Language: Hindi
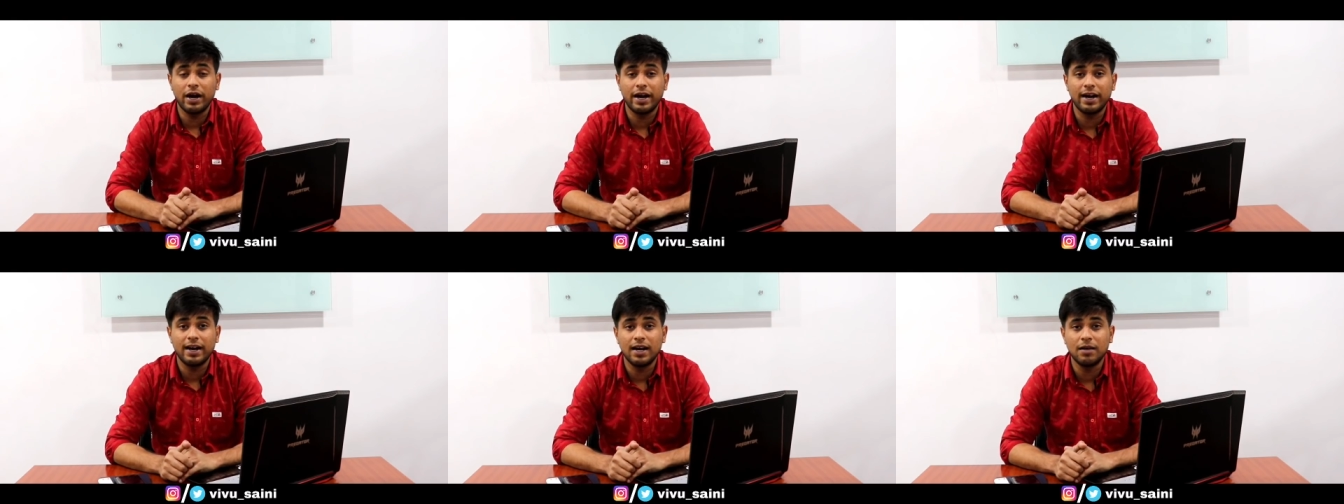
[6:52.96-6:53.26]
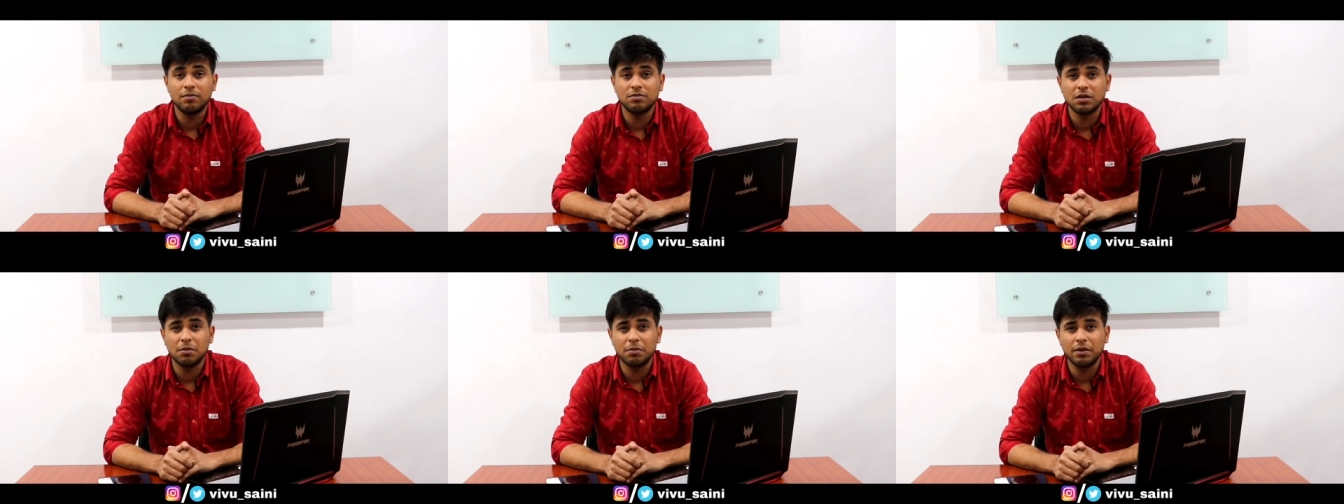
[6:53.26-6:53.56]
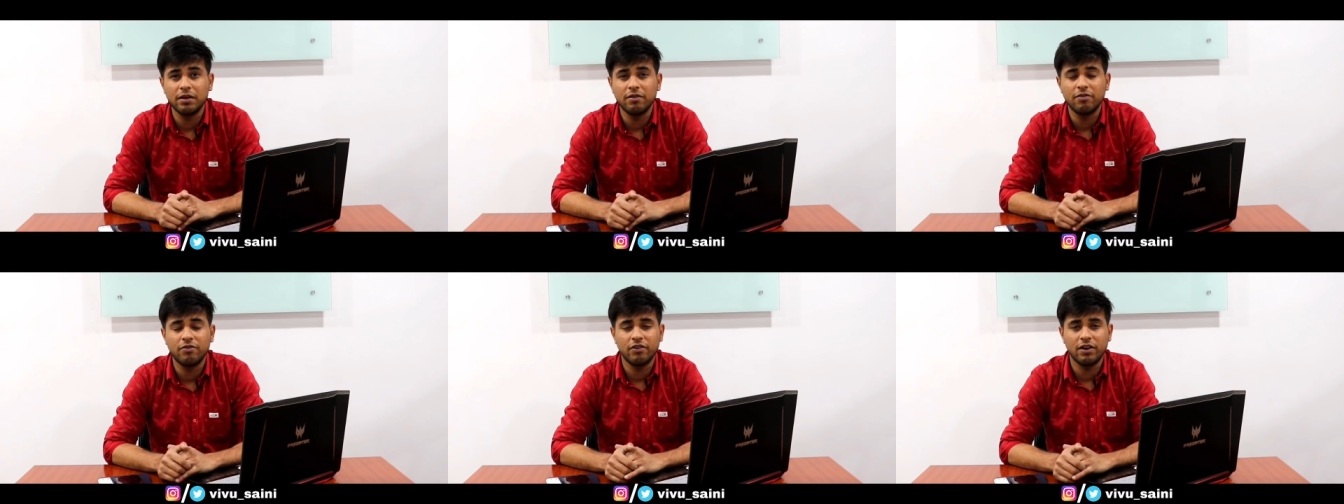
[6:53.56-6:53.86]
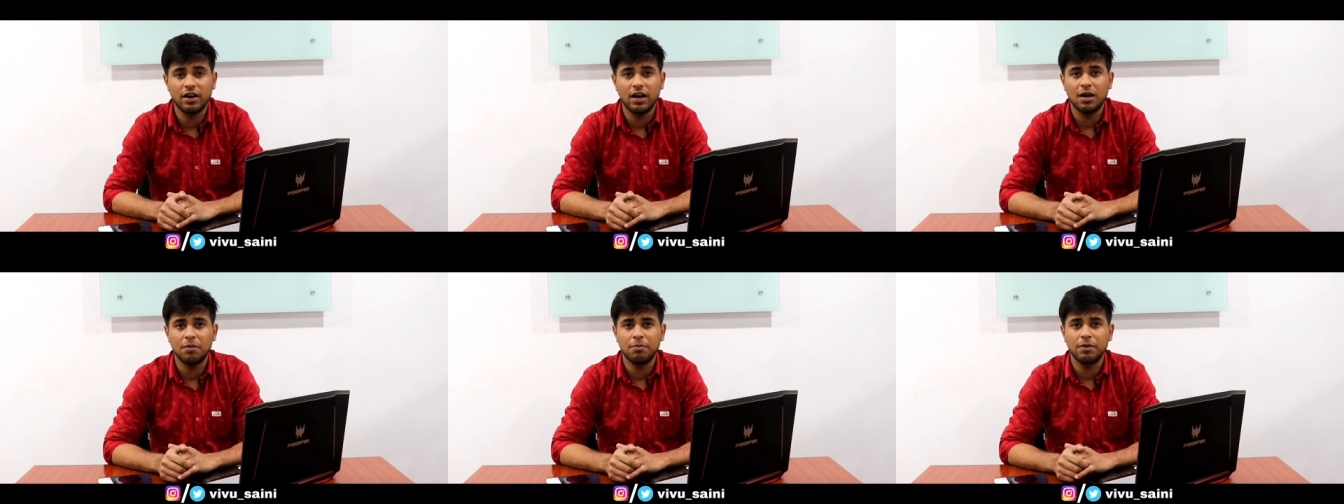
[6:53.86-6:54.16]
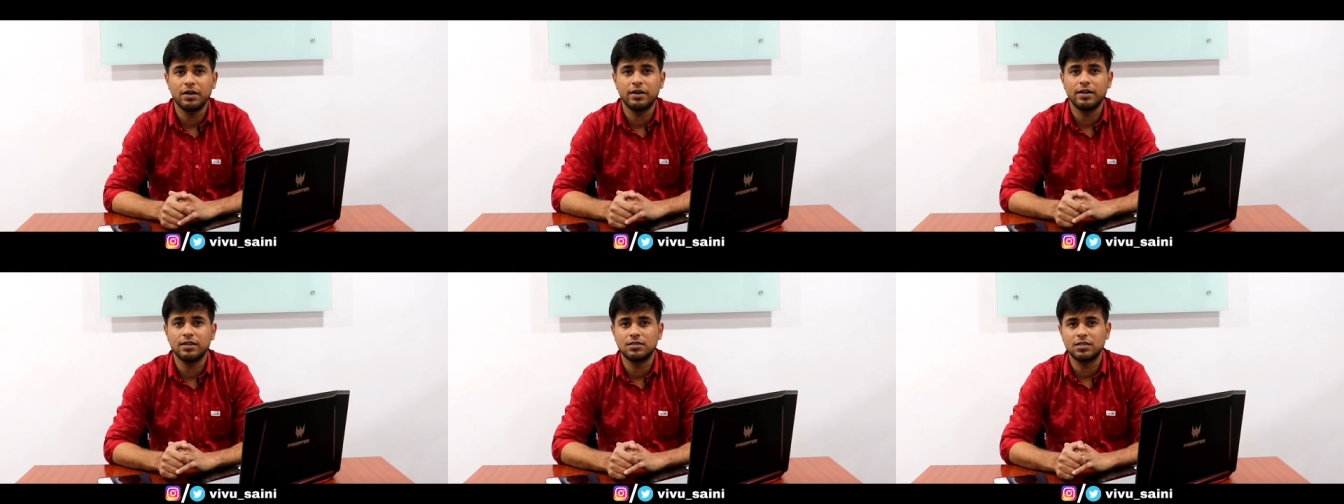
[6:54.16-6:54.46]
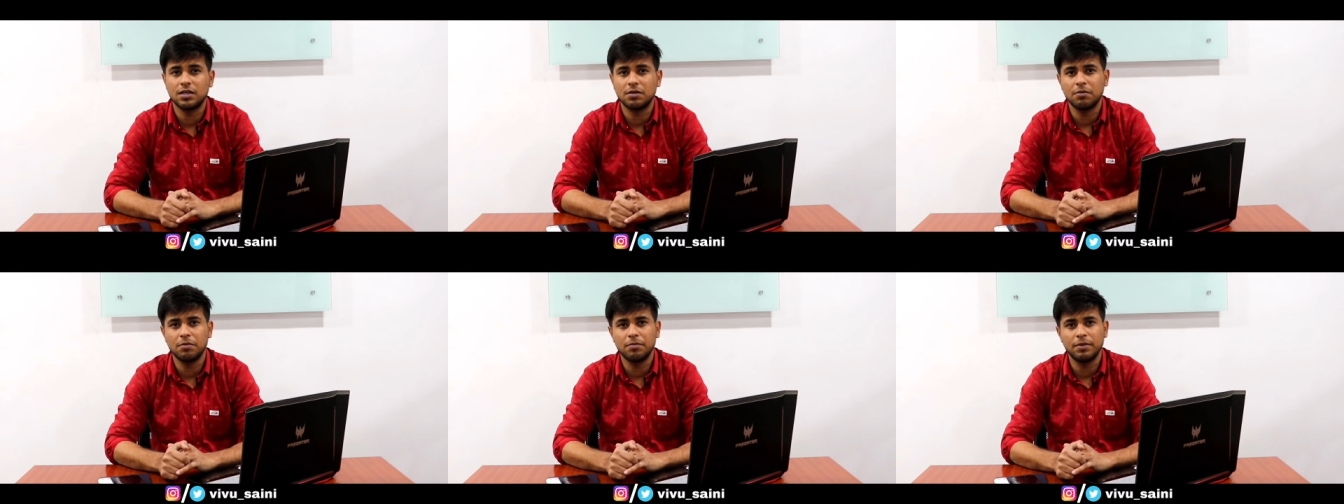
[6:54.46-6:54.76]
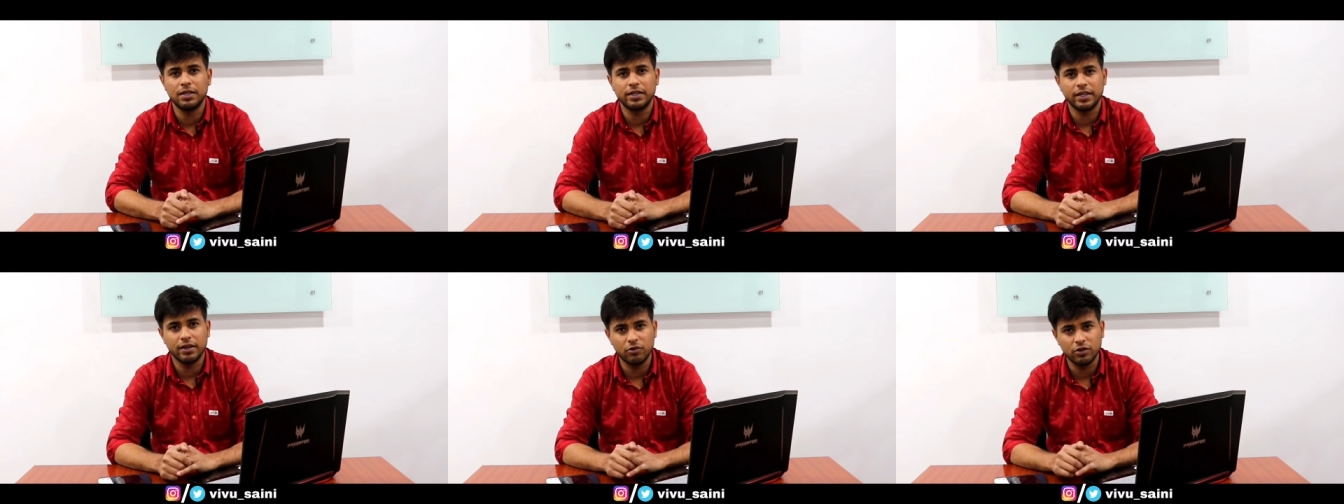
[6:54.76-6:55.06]
हेडलैम्प अभी फिलहाल में डस्टर में
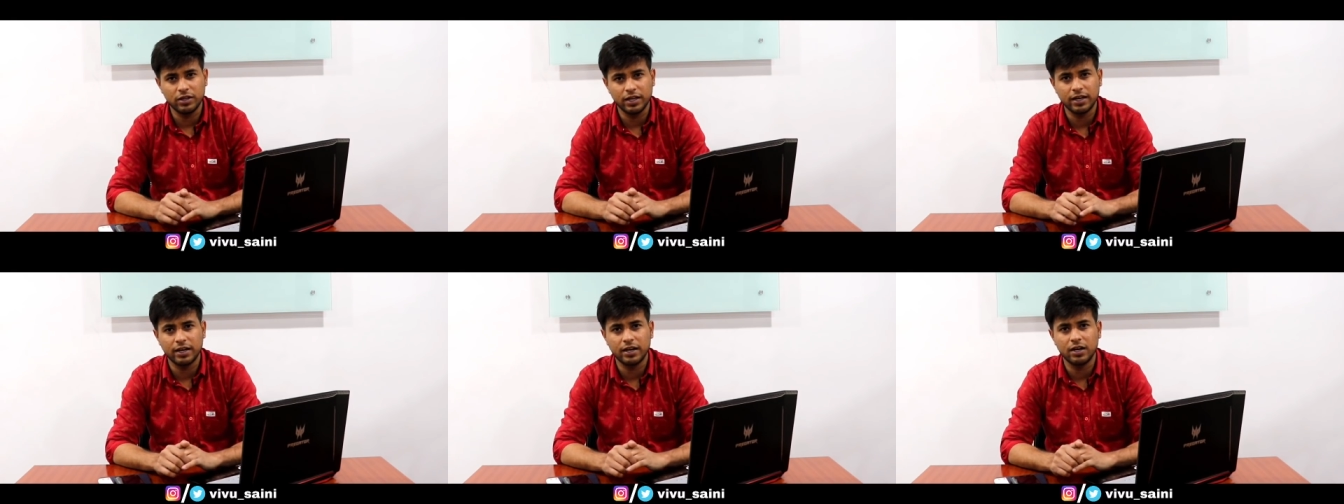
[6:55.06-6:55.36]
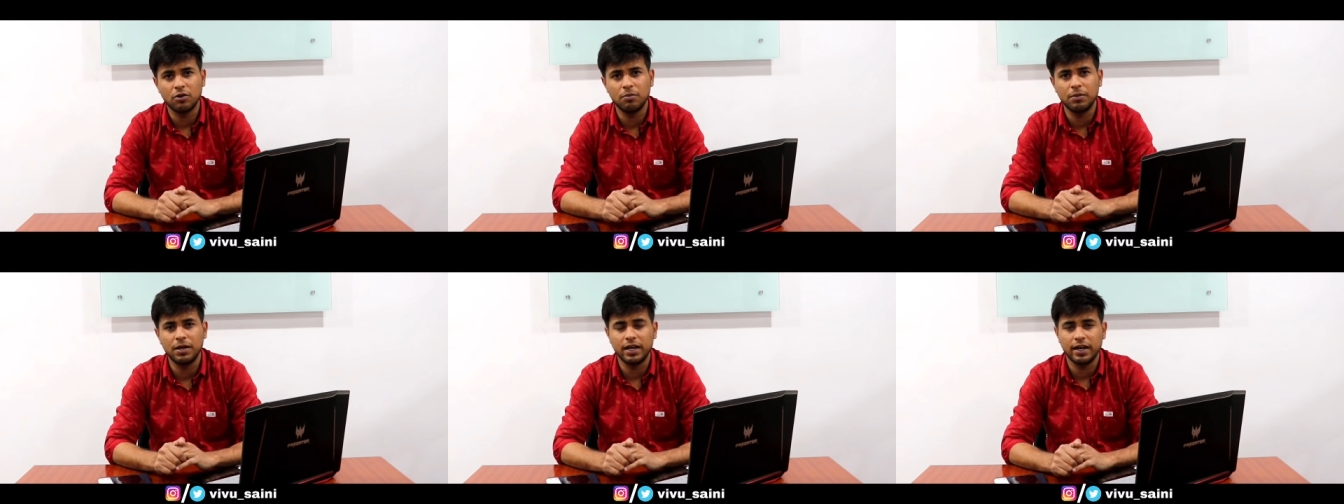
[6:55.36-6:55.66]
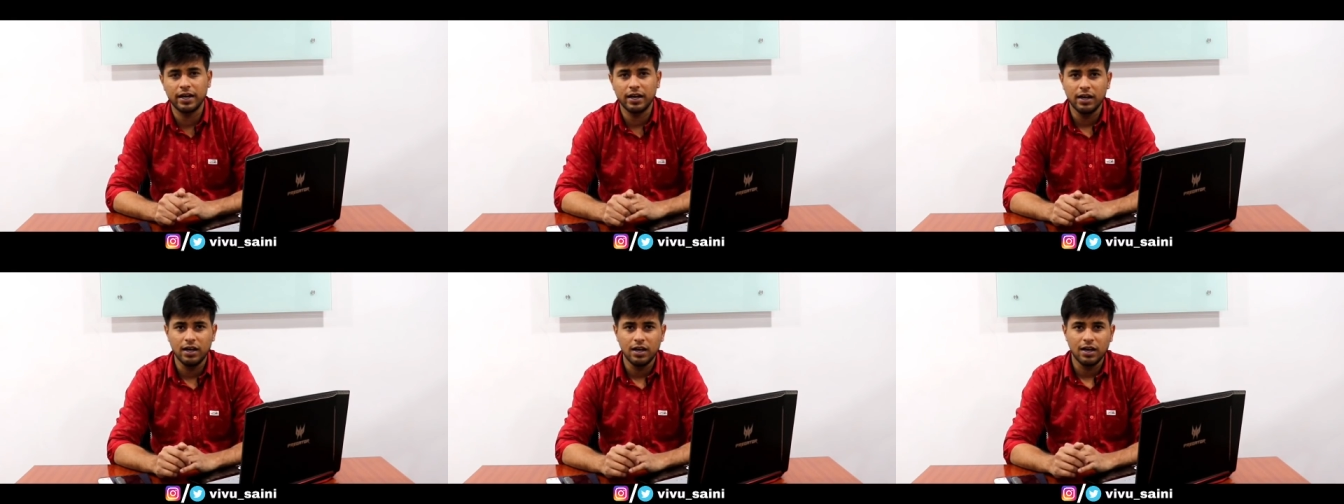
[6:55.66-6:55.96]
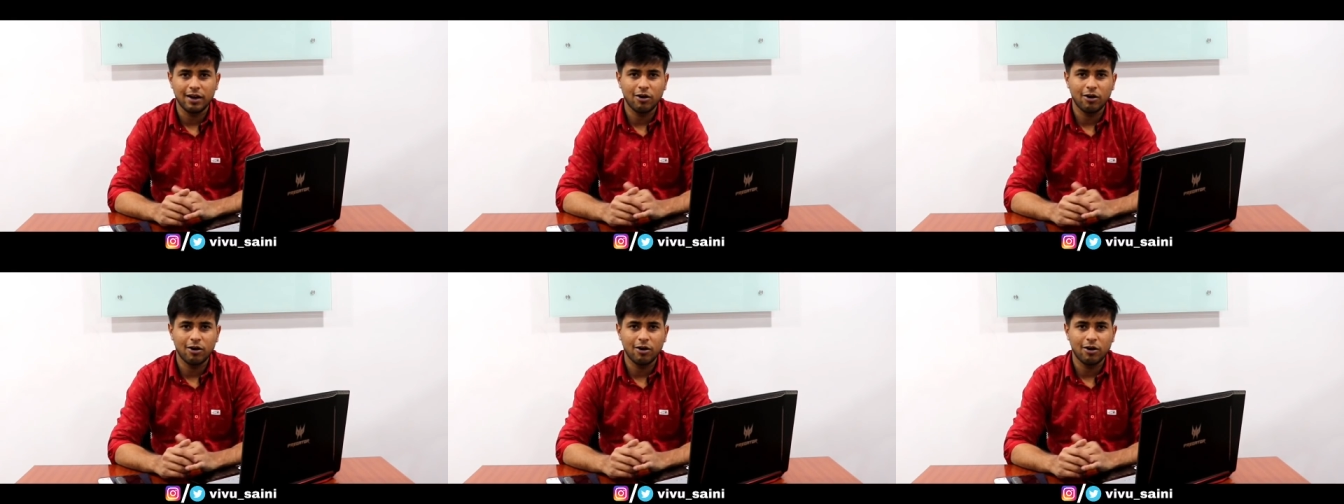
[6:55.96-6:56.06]
मिलती है वो देखने को मिलेंगे